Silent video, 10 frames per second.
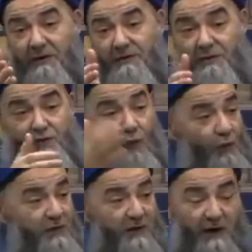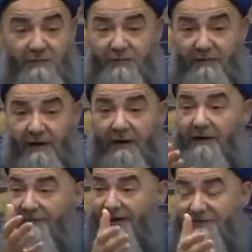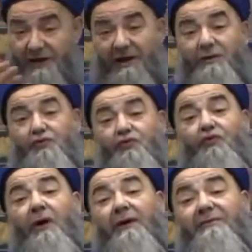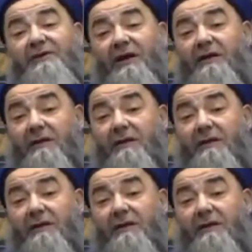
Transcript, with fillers: Şimdi çok hocalarımız var. Fakat şeriat şuuru ayrı bir şey.